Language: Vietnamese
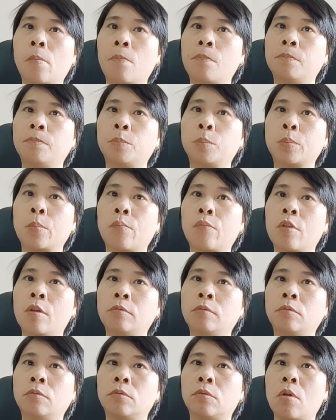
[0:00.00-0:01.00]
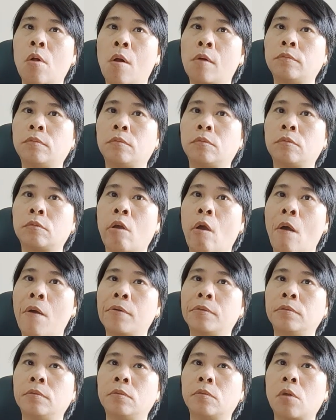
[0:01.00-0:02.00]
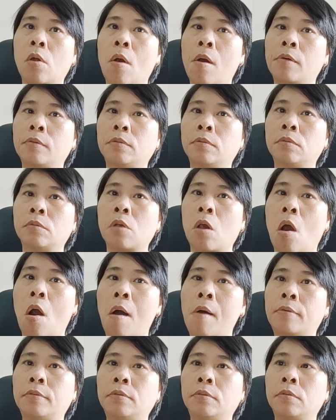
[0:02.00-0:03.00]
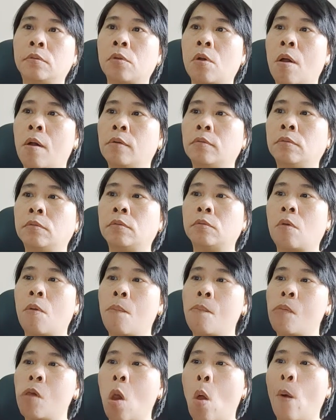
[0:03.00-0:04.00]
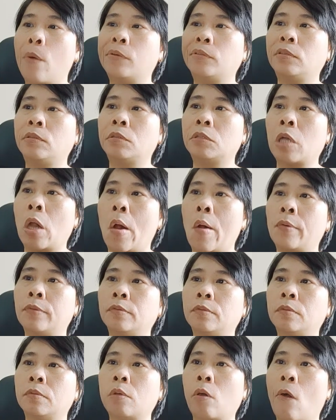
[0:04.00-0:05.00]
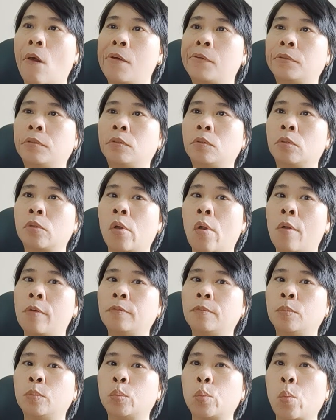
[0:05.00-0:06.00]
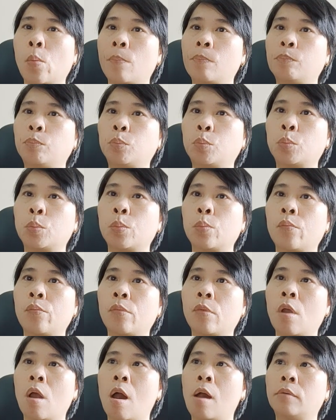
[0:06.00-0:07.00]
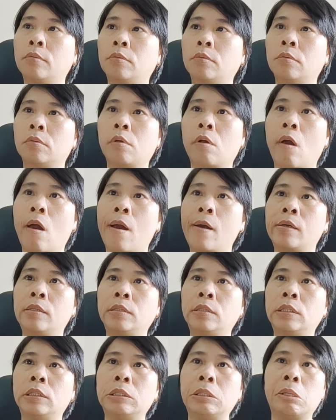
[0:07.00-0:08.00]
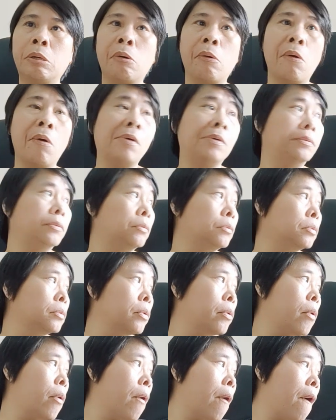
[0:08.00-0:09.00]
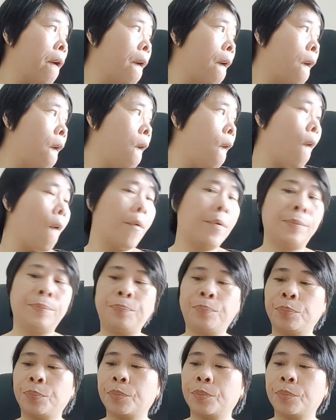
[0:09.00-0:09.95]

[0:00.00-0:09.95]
6. Hồ sơ khai thuế đối với trường hợp chấm dứt hoạt động, chấm dứt hợp đồng, chuyển đổi loại hình doanh nghiệp, tổ chức lại doanh nghiệp bao gồm: